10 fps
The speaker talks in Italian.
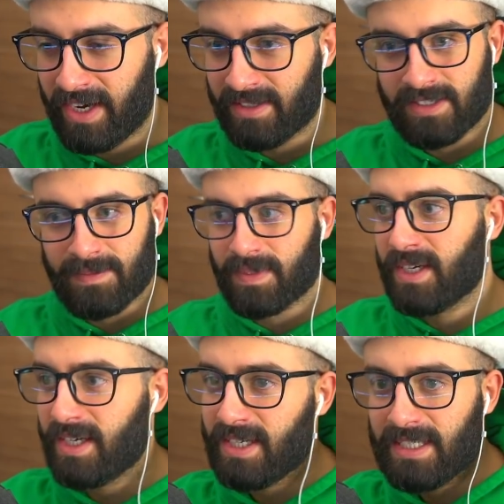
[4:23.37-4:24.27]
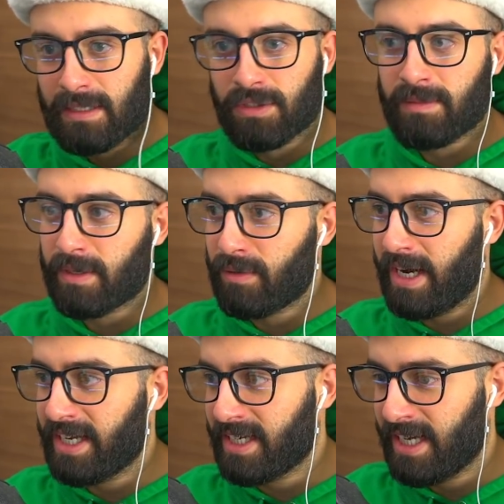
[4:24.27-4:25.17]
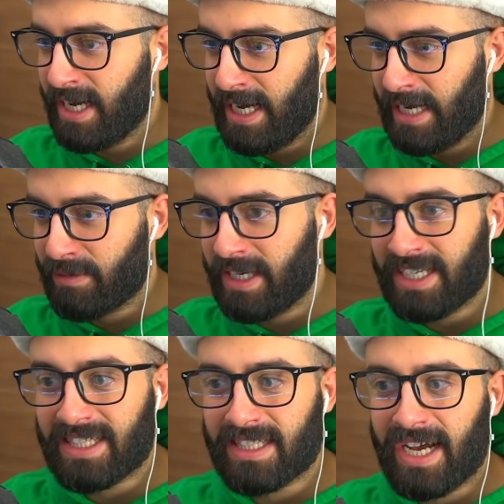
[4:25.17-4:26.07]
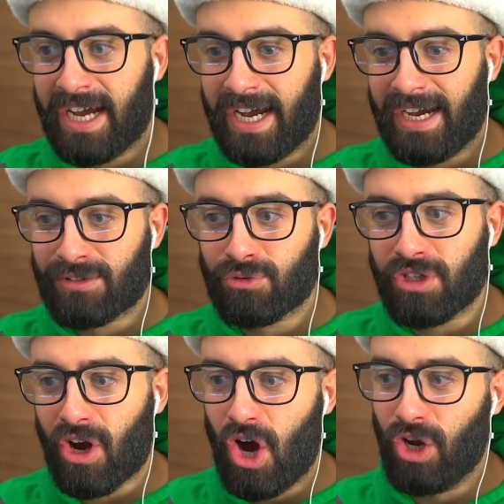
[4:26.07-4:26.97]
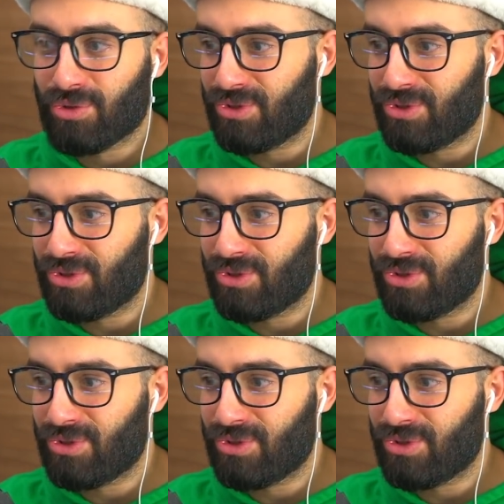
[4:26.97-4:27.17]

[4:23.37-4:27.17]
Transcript: avanti. Siamo sempre qua in... Uh, qua in uh, su Tirolo, su